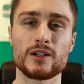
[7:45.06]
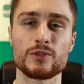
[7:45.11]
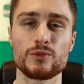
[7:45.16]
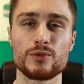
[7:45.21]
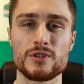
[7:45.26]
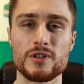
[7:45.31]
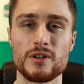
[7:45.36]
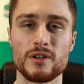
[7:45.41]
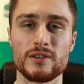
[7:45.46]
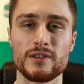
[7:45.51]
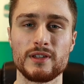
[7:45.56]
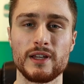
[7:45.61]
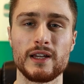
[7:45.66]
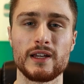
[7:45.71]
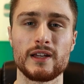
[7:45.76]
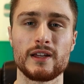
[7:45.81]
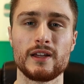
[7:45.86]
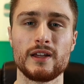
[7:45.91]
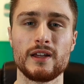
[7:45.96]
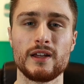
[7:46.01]
jak
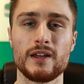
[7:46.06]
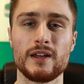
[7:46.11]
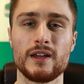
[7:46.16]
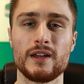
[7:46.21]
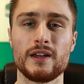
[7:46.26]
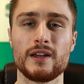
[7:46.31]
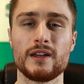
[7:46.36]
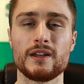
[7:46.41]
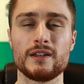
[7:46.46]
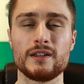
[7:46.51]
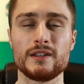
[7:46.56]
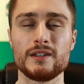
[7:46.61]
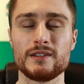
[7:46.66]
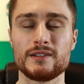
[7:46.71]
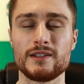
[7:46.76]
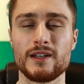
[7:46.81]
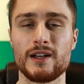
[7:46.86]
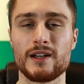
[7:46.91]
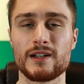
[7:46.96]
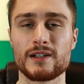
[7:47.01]
usiądę.
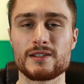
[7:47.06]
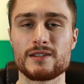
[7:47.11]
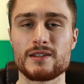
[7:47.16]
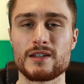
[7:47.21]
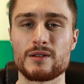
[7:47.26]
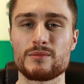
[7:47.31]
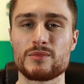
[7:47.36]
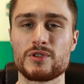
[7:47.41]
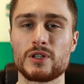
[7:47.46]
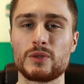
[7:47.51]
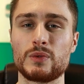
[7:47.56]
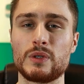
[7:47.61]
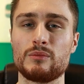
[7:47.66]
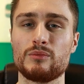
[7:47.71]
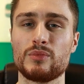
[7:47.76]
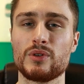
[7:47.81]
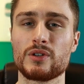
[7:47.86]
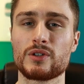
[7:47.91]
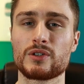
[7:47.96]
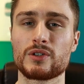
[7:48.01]
I tak staram się
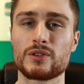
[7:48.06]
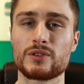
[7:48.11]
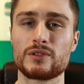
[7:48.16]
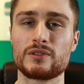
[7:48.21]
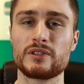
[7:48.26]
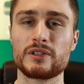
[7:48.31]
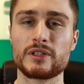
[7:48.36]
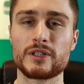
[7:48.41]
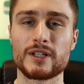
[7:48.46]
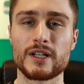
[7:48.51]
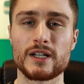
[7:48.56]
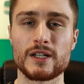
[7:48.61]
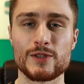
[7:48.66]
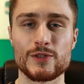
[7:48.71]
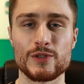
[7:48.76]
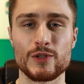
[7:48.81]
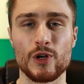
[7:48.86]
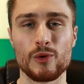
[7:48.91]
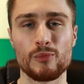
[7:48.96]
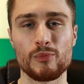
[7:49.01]
głęboko
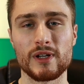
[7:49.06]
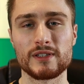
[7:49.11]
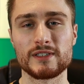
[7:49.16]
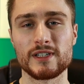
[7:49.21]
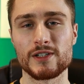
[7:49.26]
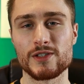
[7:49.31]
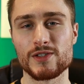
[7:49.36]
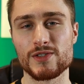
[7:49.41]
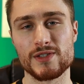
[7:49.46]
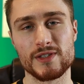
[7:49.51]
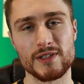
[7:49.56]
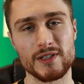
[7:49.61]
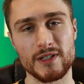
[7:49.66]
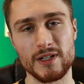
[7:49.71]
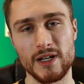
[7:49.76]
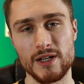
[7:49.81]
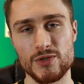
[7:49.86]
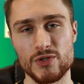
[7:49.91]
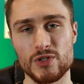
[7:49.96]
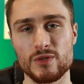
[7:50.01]
oddychać, opadać z
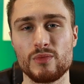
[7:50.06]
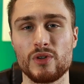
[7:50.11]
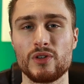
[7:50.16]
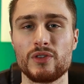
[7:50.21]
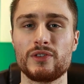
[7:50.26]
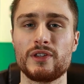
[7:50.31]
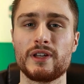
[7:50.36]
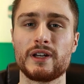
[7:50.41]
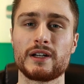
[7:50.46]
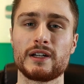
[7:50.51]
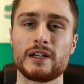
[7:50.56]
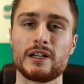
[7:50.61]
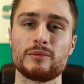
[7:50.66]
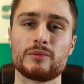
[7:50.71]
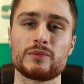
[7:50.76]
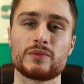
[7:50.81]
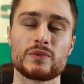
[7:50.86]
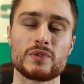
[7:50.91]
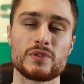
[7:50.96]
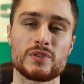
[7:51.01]
każdym
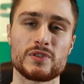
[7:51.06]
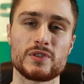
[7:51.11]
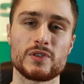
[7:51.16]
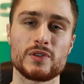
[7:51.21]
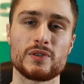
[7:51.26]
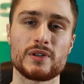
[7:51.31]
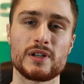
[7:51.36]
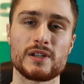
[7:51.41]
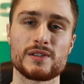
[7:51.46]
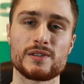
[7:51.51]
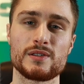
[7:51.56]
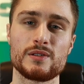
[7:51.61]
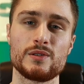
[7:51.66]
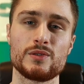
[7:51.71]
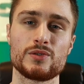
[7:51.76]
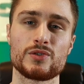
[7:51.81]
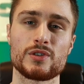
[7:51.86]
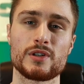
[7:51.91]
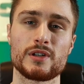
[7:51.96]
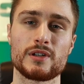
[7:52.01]
oddechem coraz
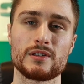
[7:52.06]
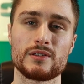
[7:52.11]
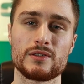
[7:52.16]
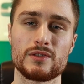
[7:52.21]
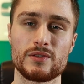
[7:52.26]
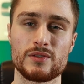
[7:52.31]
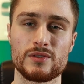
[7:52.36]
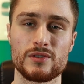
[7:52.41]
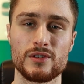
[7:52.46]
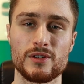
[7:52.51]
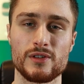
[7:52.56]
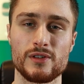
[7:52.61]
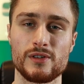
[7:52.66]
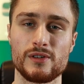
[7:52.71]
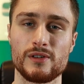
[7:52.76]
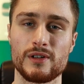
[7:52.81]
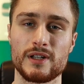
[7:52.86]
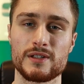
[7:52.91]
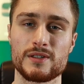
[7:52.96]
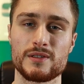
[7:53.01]
niżej,
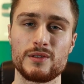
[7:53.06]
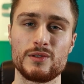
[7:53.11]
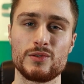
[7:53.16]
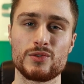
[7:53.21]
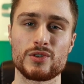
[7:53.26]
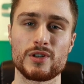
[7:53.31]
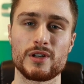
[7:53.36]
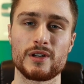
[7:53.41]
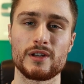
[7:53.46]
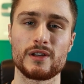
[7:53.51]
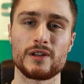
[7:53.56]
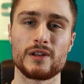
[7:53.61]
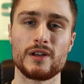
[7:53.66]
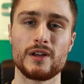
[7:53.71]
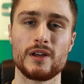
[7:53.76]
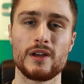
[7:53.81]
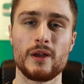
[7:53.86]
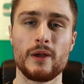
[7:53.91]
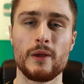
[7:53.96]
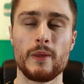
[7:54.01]
coraz niżej.
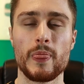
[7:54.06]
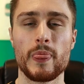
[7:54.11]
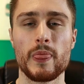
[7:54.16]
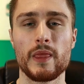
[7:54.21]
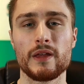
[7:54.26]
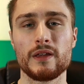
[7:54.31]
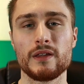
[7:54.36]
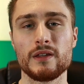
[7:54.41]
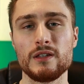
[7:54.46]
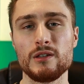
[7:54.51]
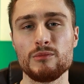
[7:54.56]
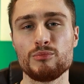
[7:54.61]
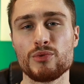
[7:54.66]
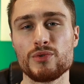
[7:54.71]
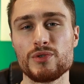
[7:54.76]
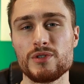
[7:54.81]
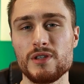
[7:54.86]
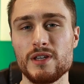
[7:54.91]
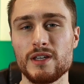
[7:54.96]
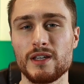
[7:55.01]
I
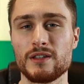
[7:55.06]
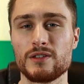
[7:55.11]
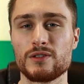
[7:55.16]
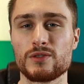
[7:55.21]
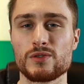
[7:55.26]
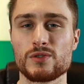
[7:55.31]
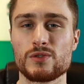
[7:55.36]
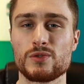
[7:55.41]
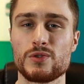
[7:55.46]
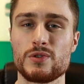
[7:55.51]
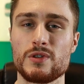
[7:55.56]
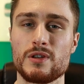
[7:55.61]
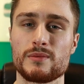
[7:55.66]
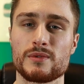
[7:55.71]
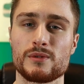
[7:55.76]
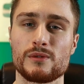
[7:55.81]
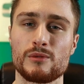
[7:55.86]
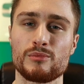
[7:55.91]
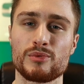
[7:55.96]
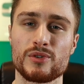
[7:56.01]
później, kiedy
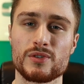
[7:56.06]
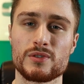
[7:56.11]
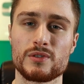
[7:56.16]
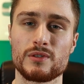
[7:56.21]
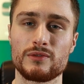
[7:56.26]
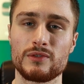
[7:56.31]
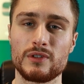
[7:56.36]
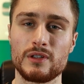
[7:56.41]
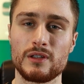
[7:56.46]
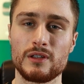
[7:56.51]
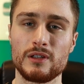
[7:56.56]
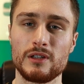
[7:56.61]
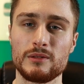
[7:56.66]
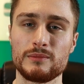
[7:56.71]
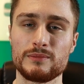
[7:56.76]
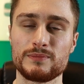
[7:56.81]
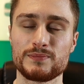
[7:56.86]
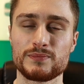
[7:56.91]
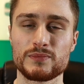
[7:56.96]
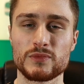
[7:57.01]
rozluźniłem sobie
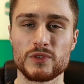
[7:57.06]
prostowniki,